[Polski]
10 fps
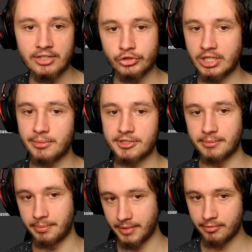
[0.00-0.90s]
czekamy
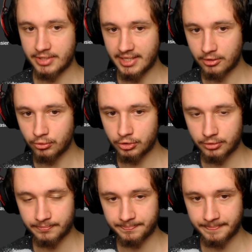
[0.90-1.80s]
sobie 5 sekund.
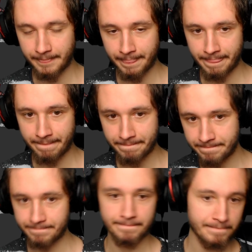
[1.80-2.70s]

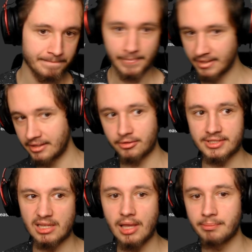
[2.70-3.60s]
Dlatego
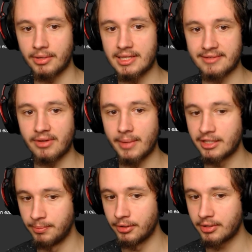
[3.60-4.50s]
polecam wam
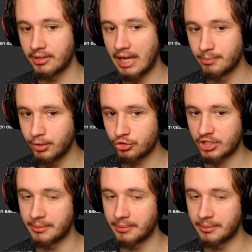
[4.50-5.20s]
adblock, adblocka